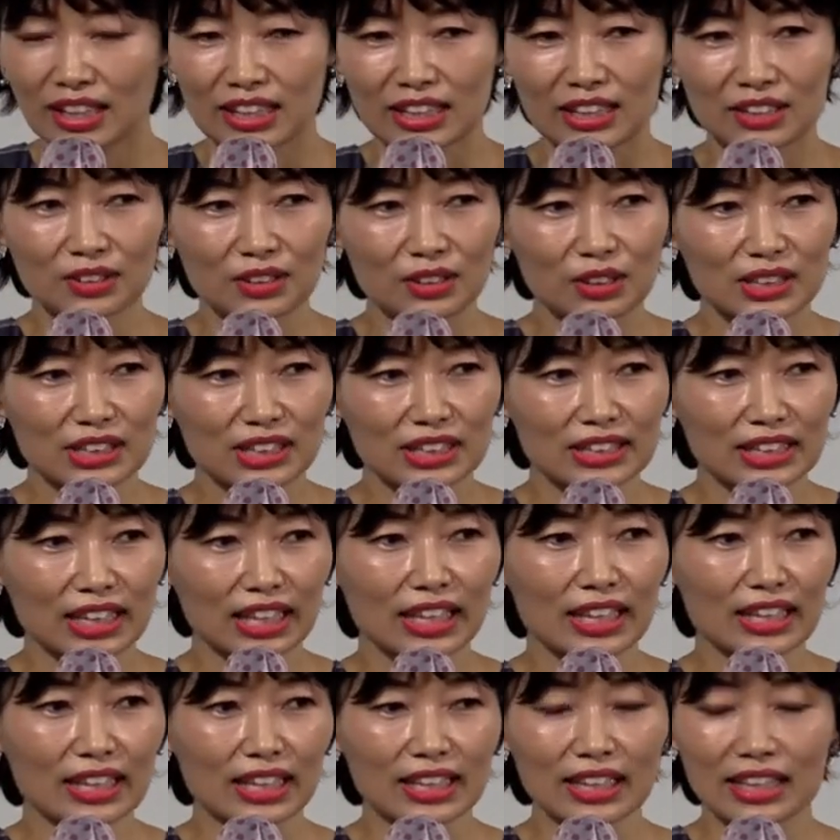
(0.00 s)
이건 이제
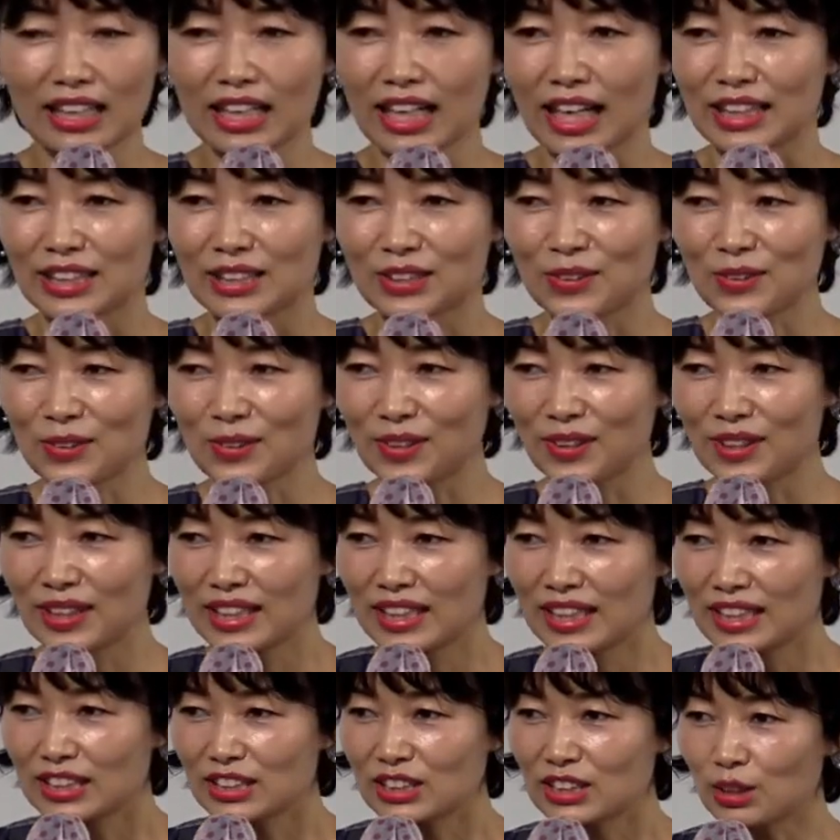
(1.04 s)
제 얘기가 아니고
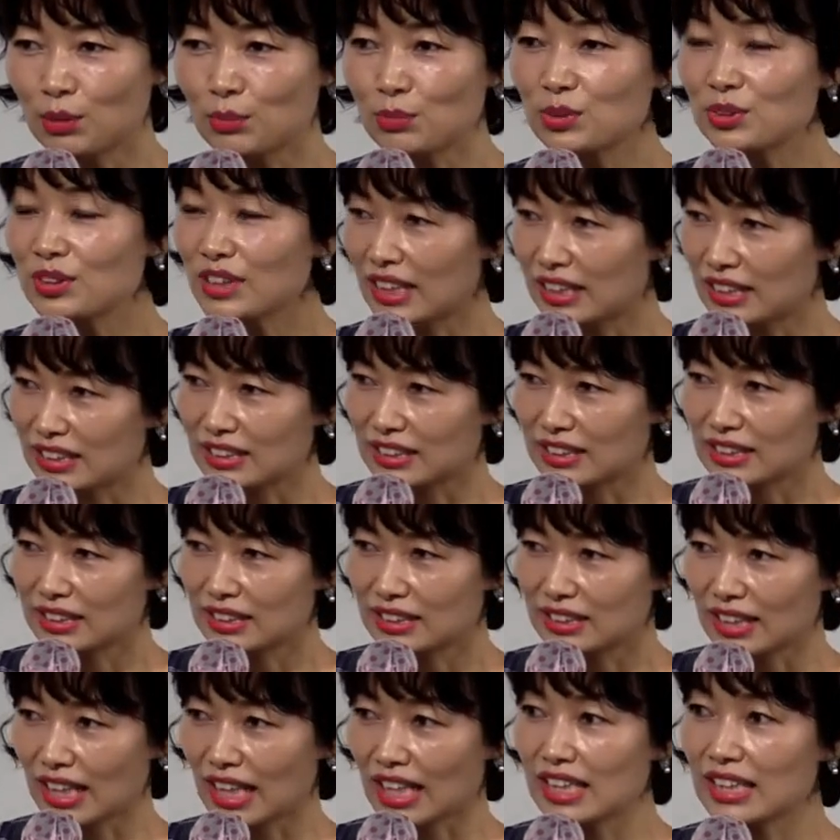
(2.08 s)
전문가들
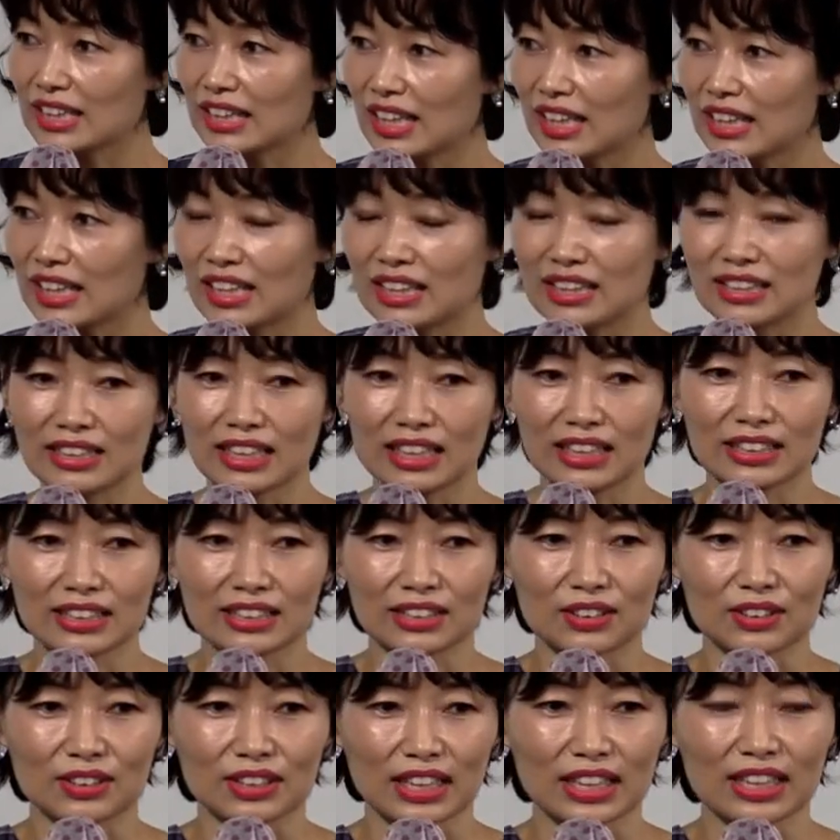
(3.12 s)
그 데이터에 의한
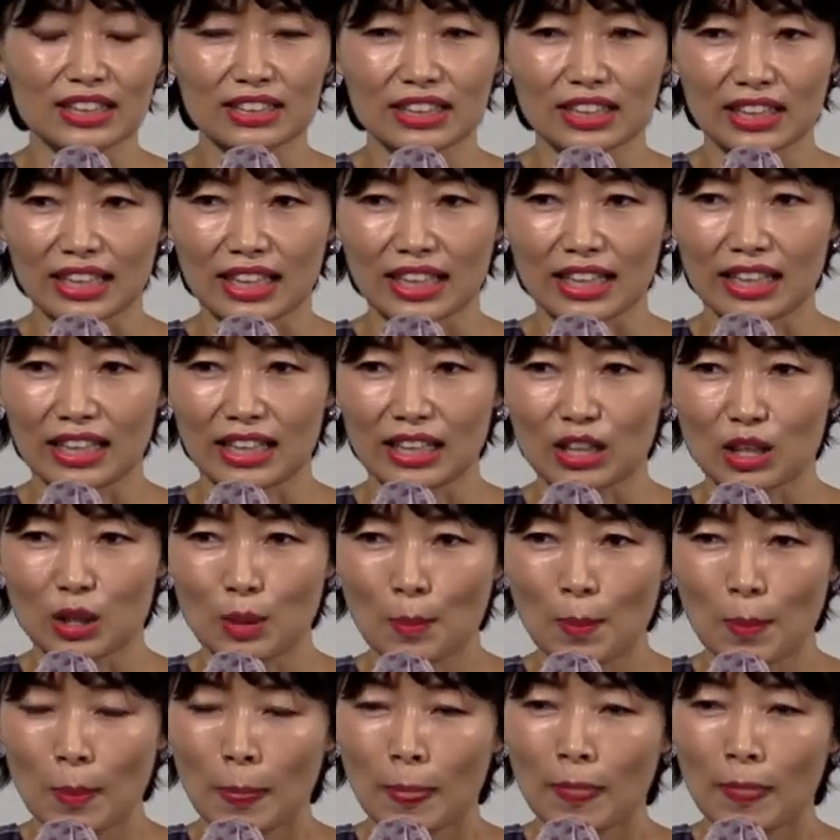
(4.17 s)
그런 얘기니까